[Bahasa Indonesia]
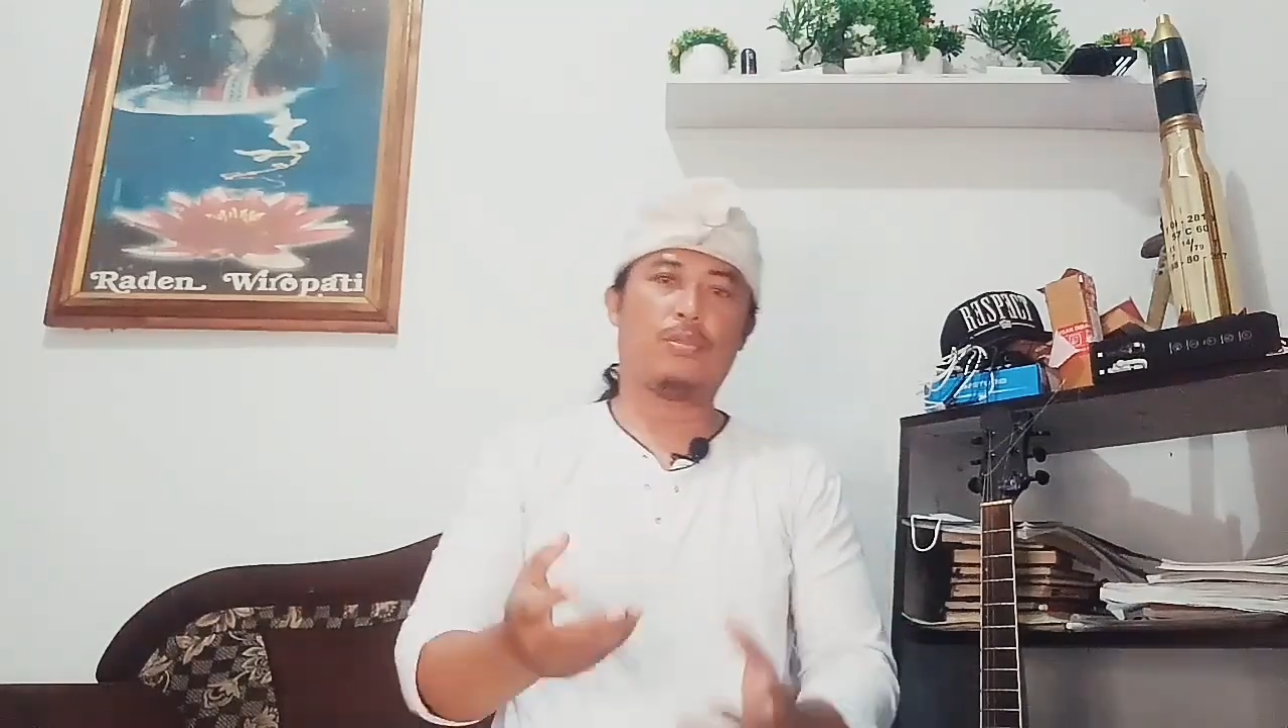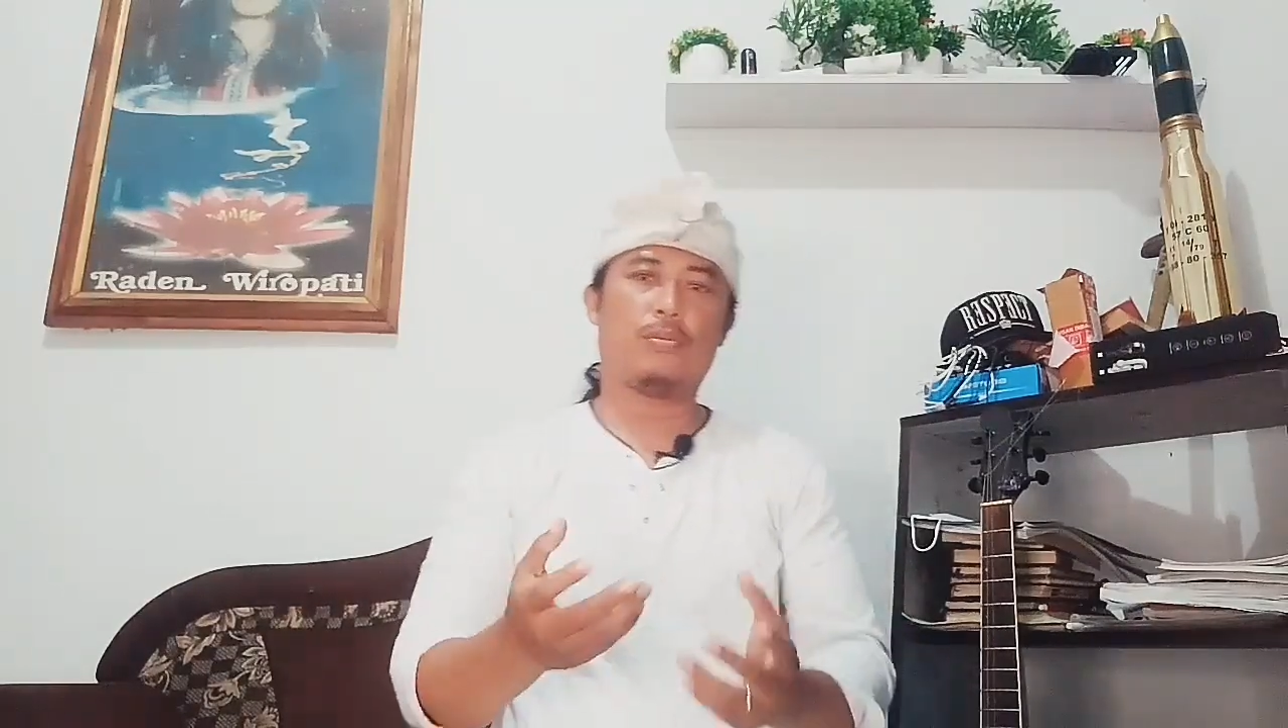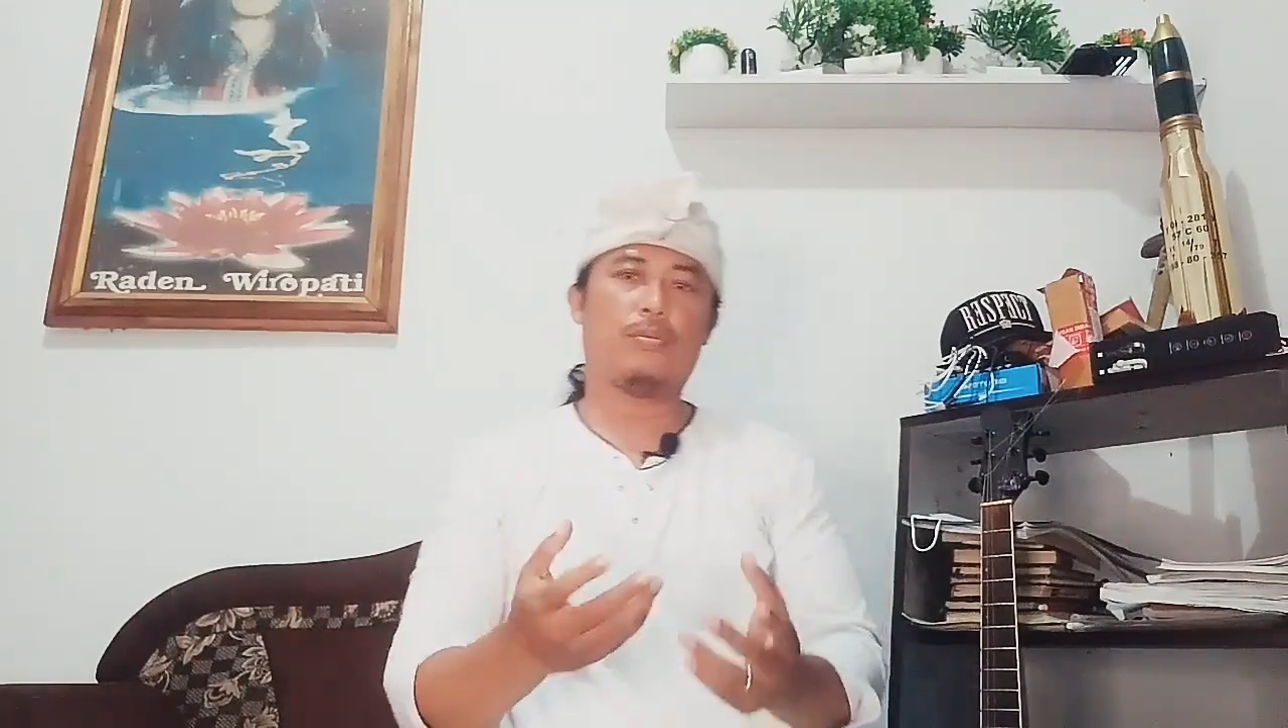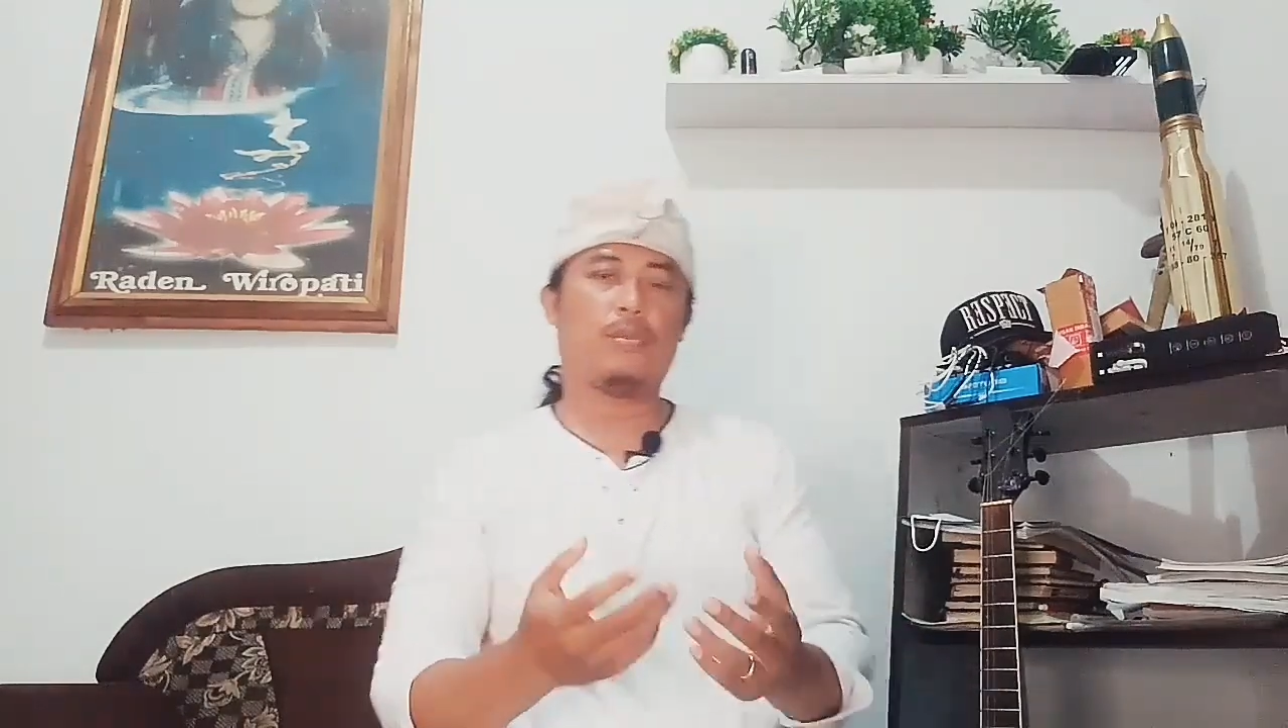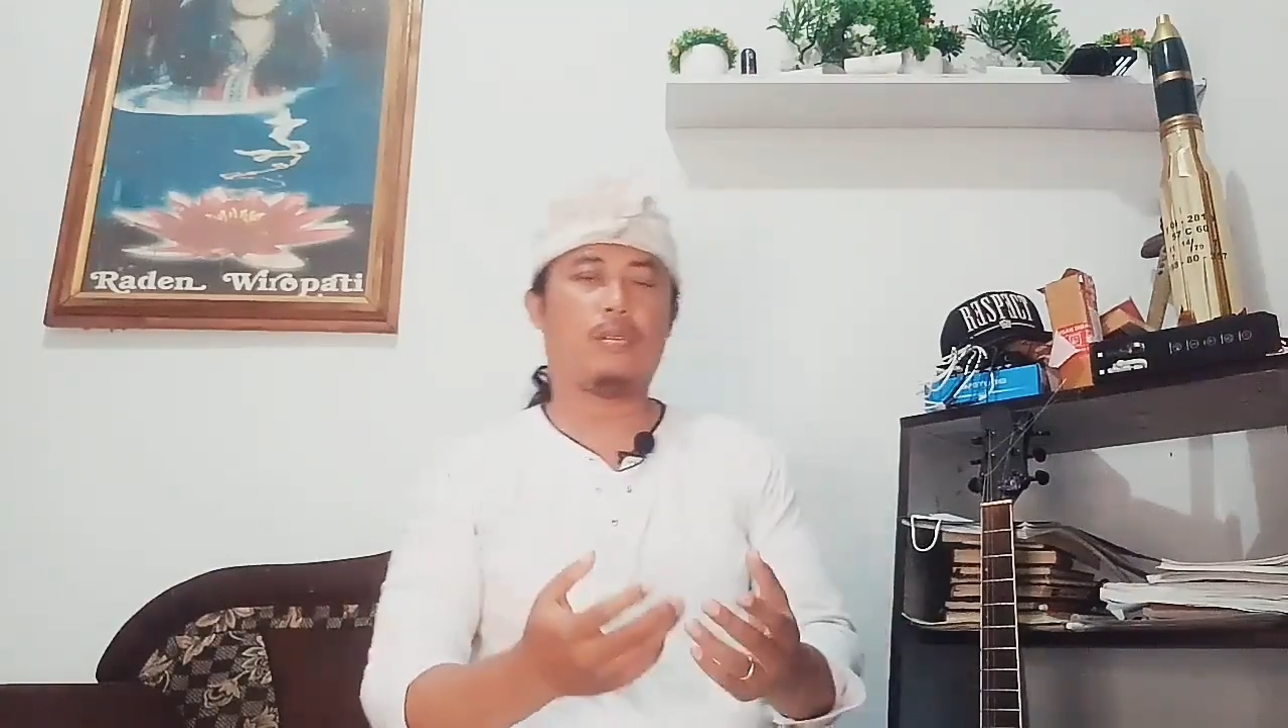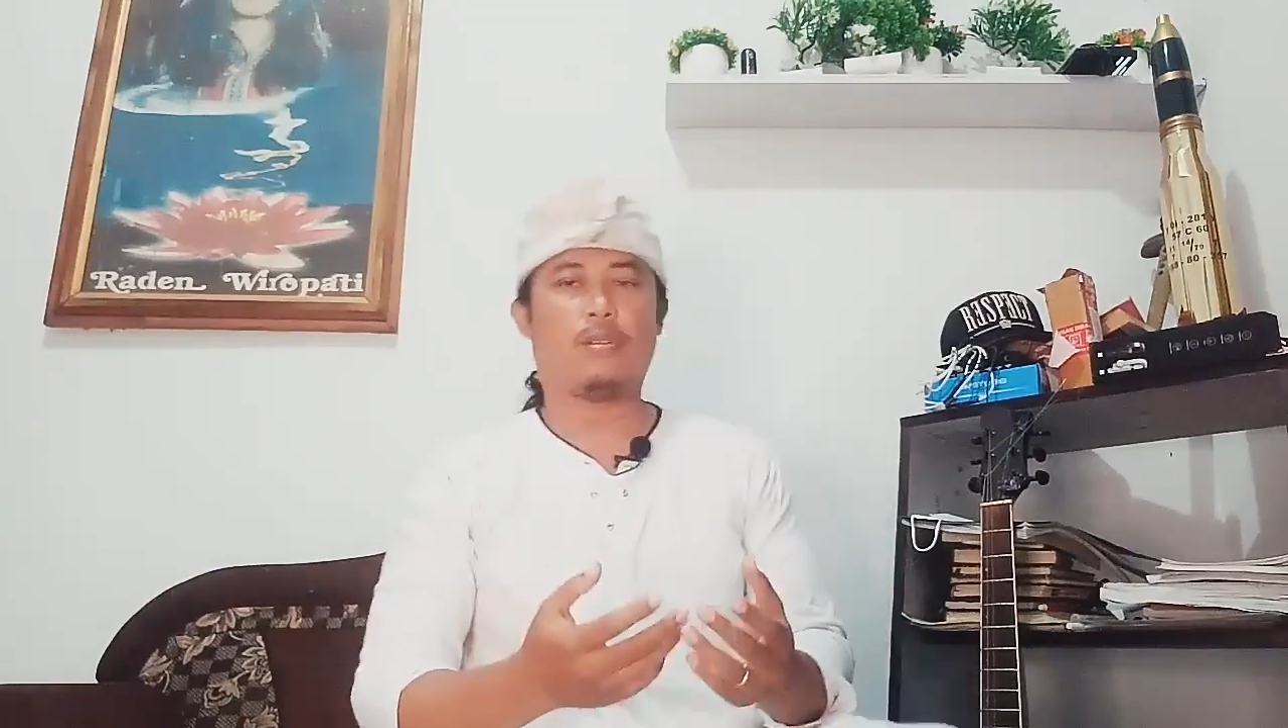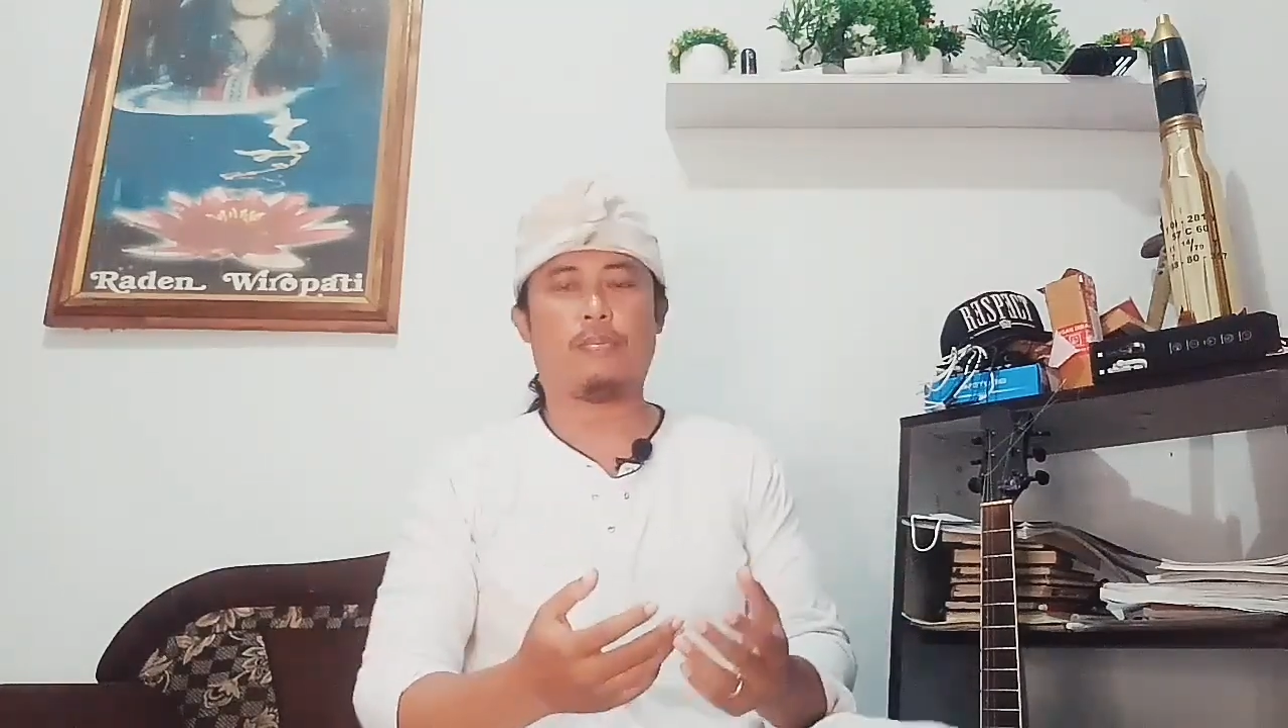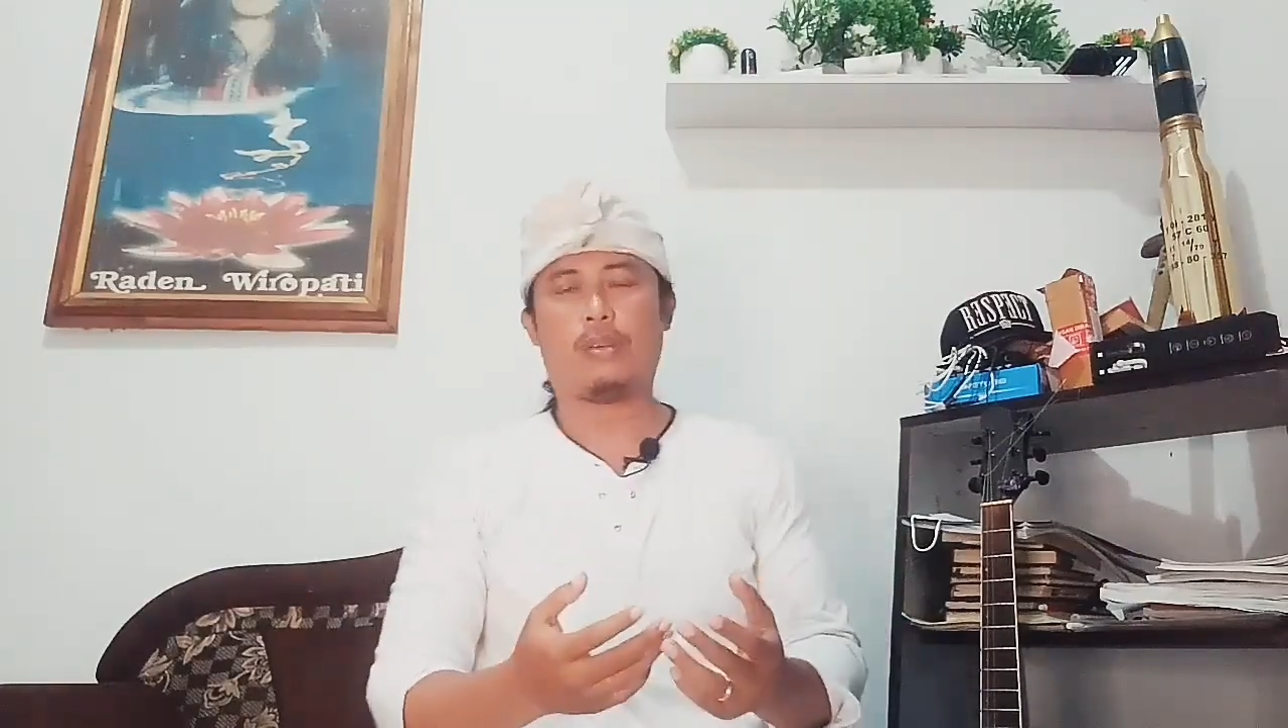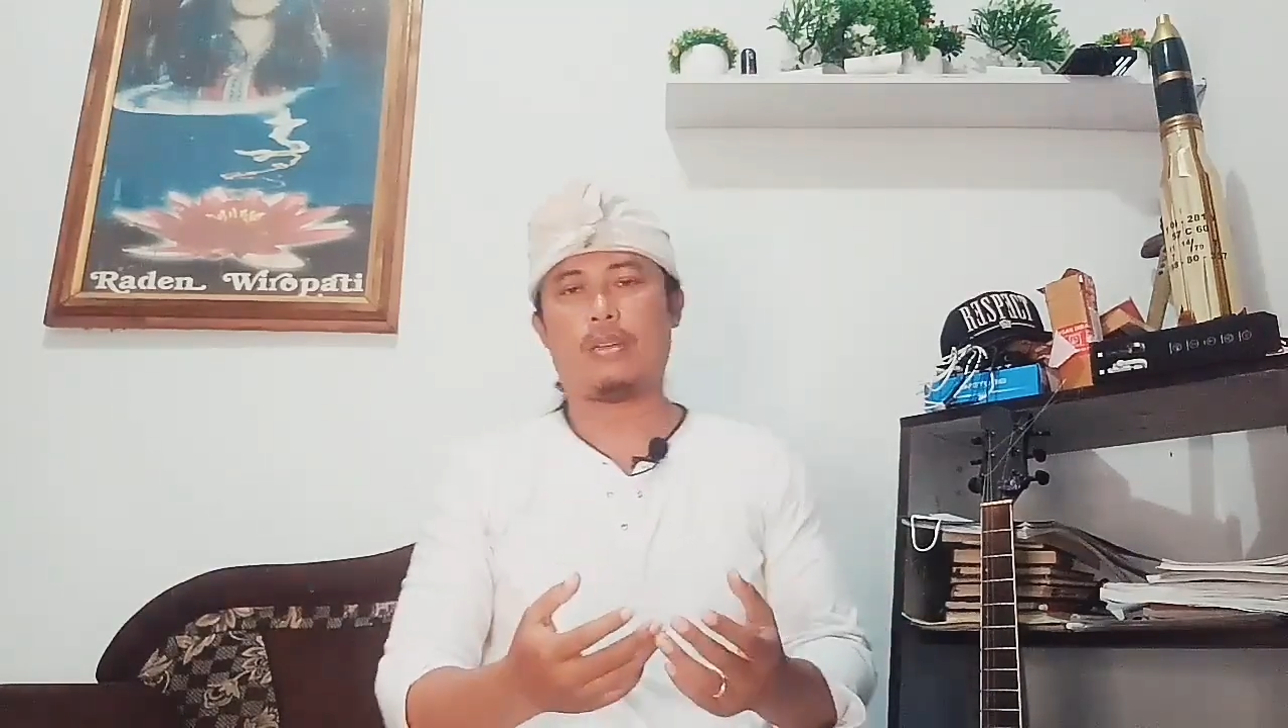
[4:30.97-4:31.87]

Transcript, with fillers: untuk oh,